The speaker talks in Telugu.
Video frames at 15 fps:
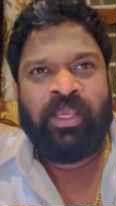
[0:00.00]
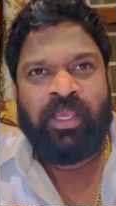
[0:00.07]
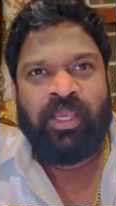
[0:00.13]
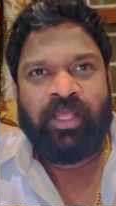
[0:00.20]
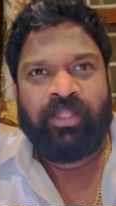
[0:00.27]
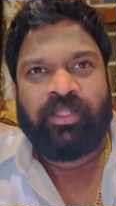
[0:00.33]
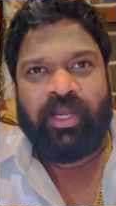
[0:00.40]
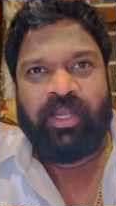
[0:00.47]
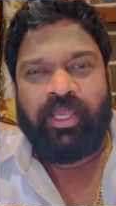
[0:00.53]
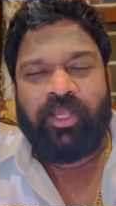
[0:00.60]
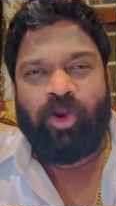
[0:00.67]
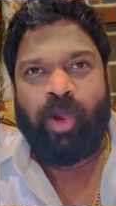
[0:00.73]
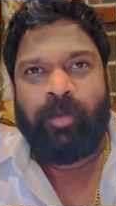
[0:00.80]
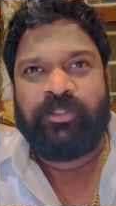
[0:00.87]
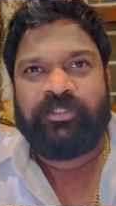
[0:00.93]
ఎందుకంటే ఈ
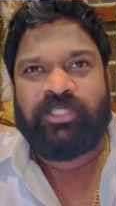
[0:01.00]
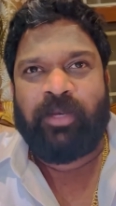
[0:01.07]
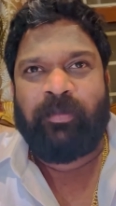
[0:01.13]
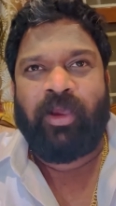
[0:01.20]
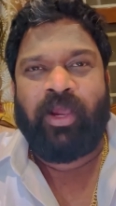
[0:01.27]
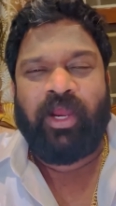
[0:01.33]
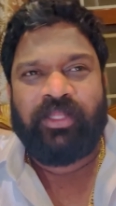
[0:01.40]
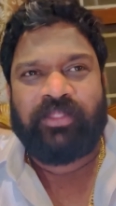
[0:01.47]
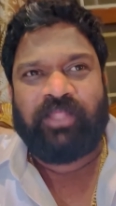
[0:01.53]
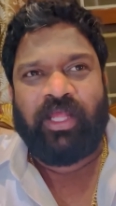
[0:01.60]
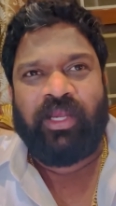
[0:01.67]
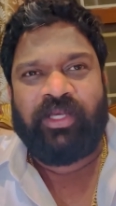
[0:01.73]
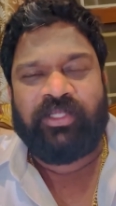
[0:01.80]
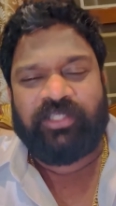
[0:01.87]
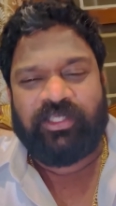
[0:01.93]
రాబిన్ శర్మ గాడి
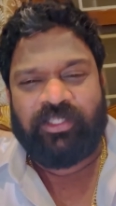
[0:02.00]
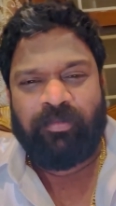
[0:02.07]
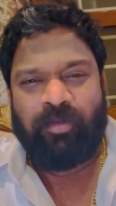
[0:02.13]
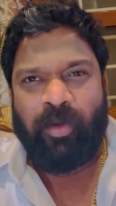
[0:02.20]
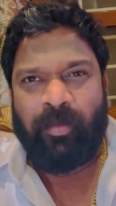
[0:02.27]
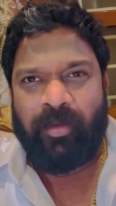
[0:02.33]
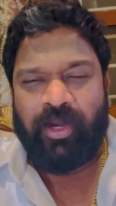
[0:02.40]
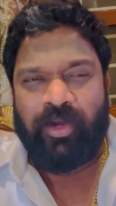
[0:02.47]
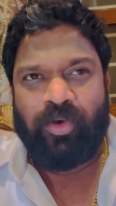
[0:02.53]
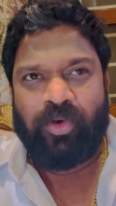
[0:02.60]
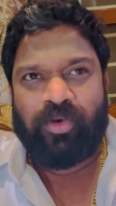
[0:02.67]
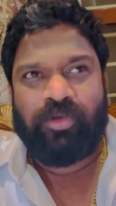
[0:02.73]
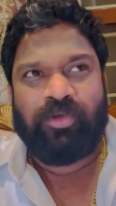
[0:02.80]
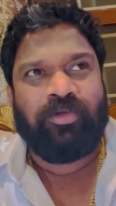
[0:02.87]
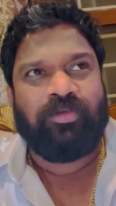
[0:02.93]
తండ్రి చంద్రబాబు నాయుడు
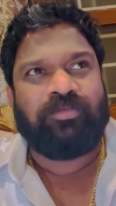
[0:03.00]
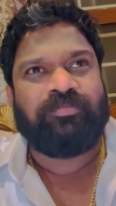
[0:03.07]
ఒకడు